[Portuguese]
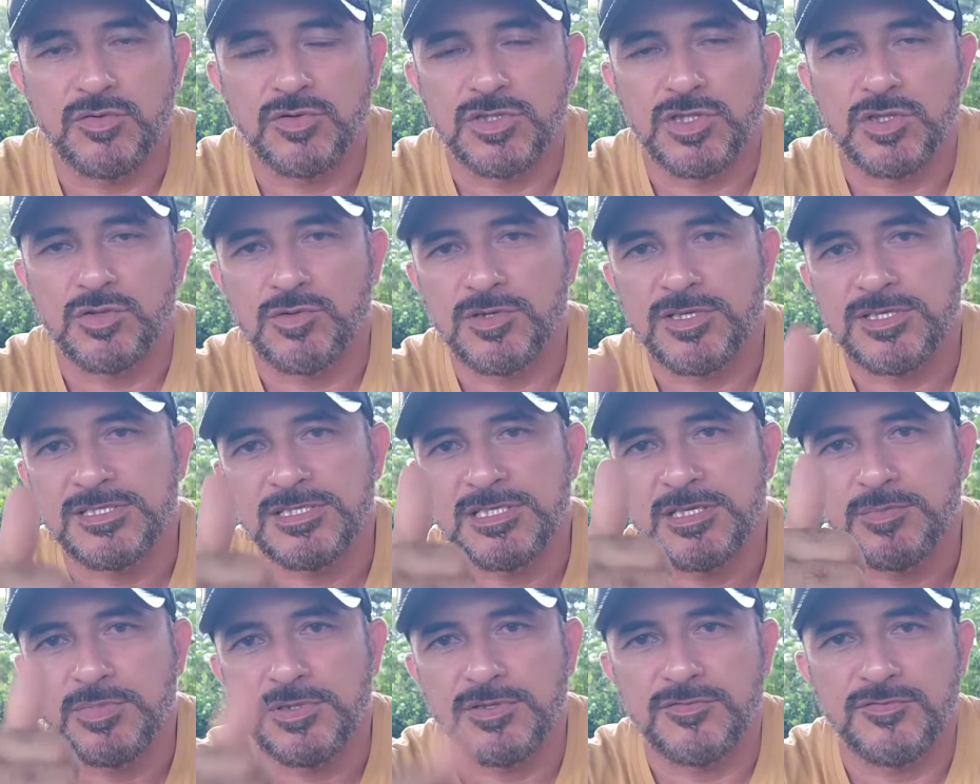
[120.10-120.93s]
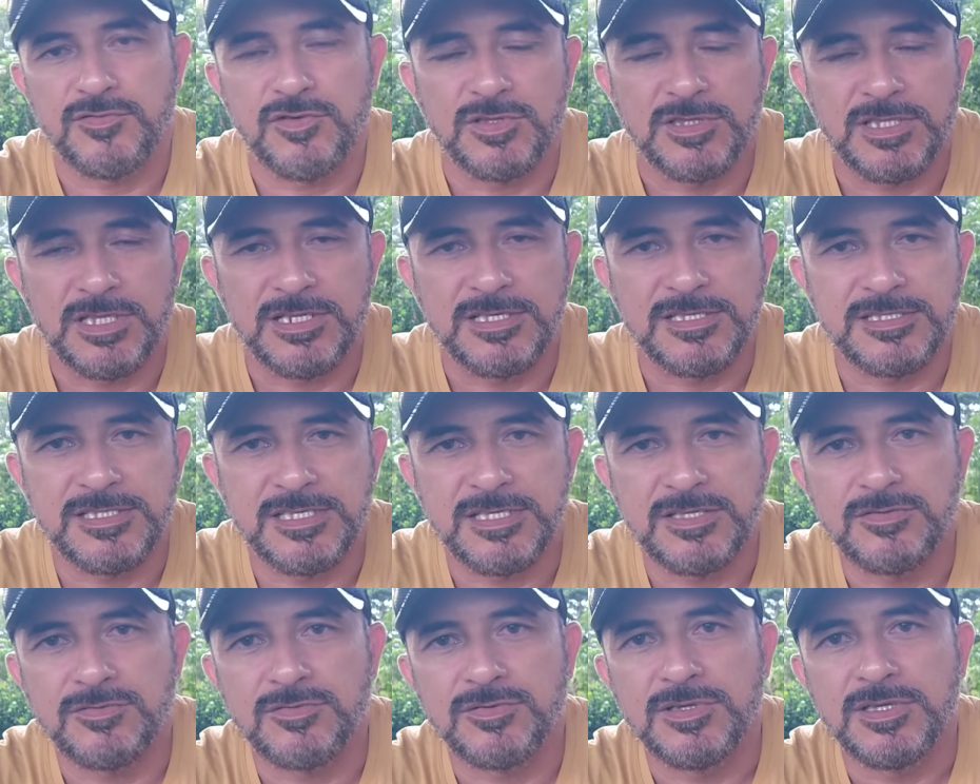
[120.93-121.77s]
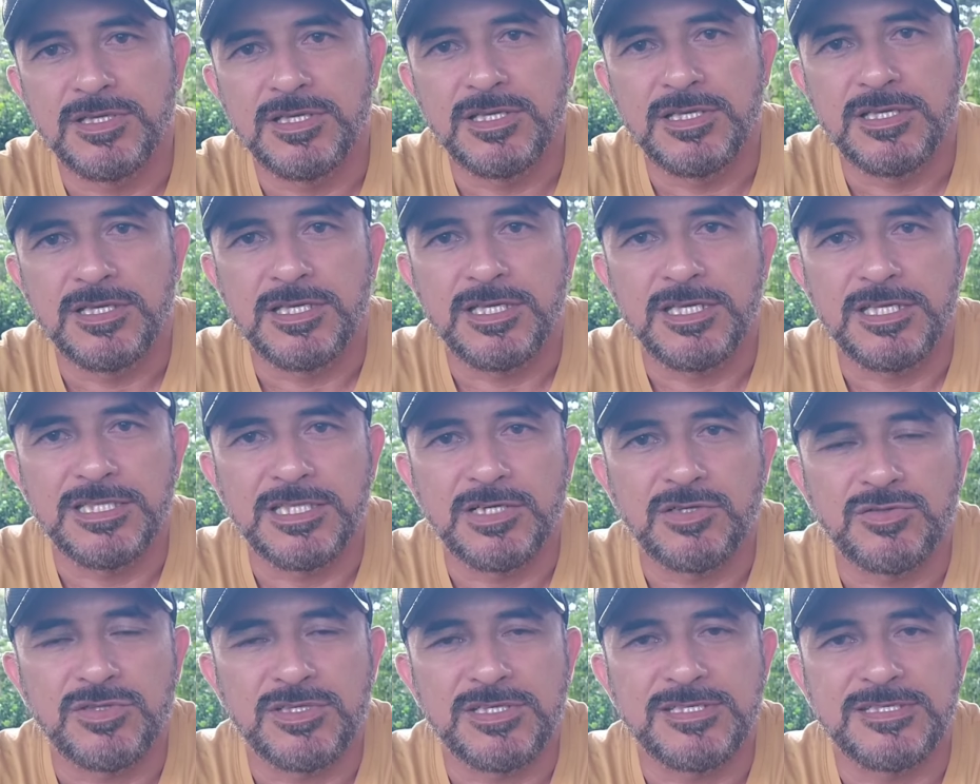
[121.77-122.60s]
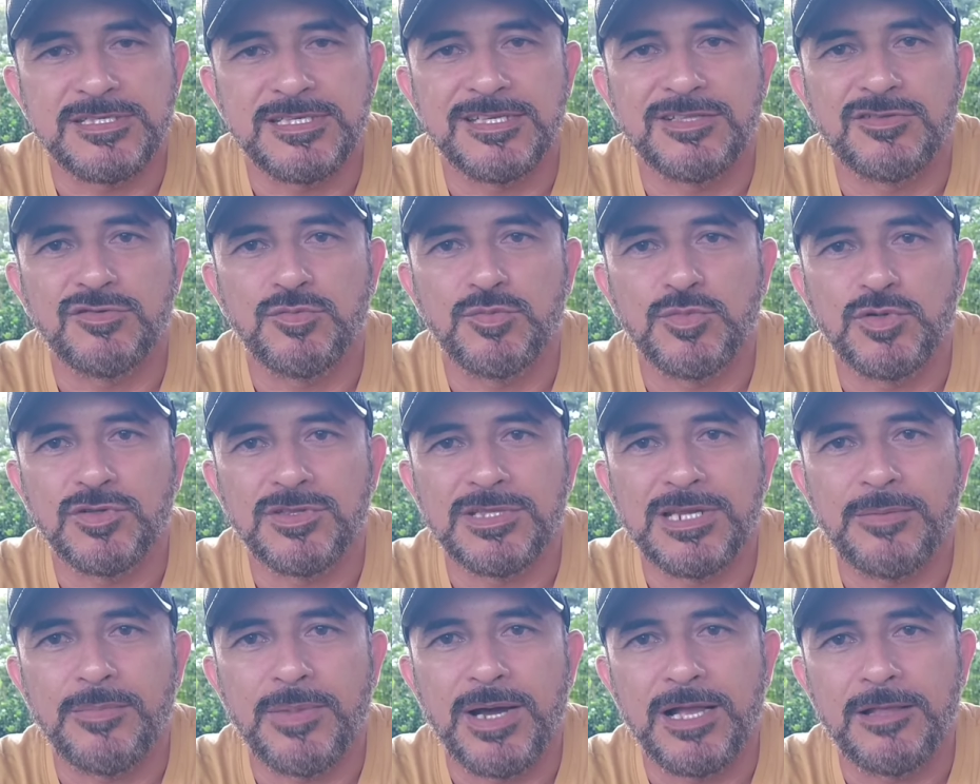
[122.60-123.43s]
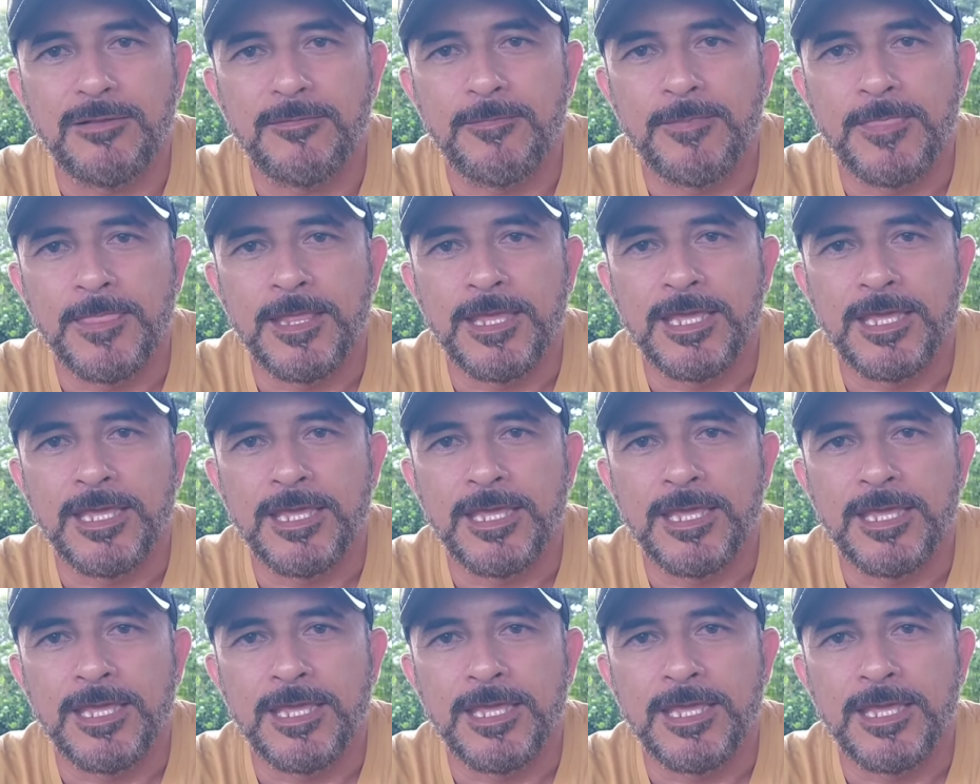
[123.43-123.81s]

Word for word: Continue sempre fortalecendo e enaltecendo o meu trabalho.